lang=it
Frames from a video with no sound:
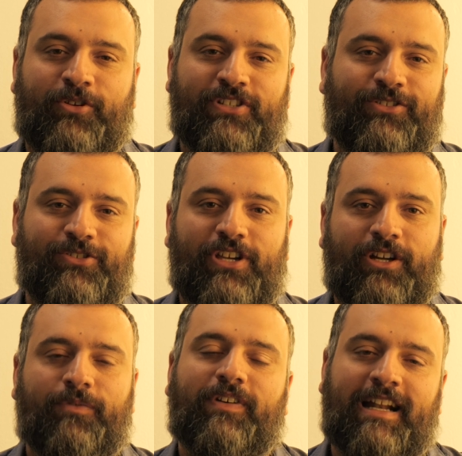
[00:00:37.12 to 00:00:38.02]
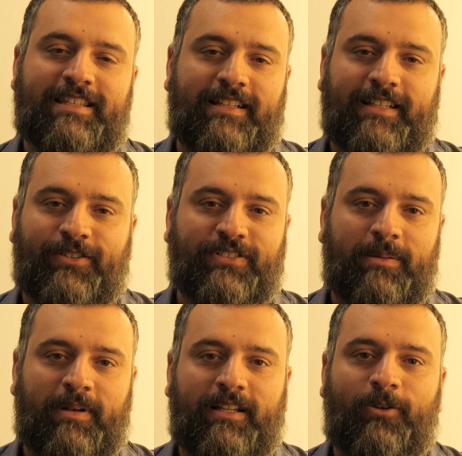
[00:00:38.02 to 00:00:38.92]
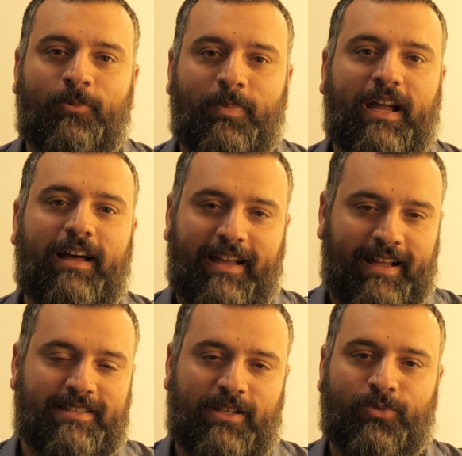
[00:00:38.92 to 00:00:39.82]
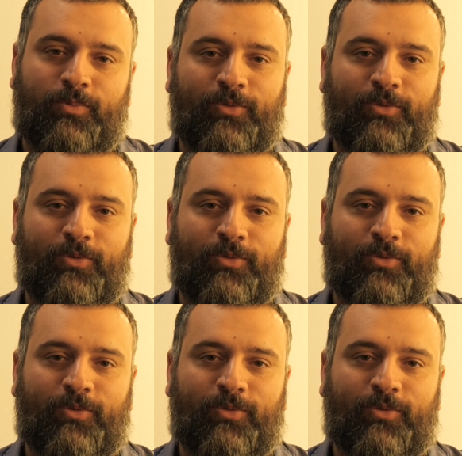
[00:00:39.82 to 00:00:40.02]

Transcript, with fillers: progetto CECO. Grazie al Teatro Stabile dell'Umbria e grazie al suo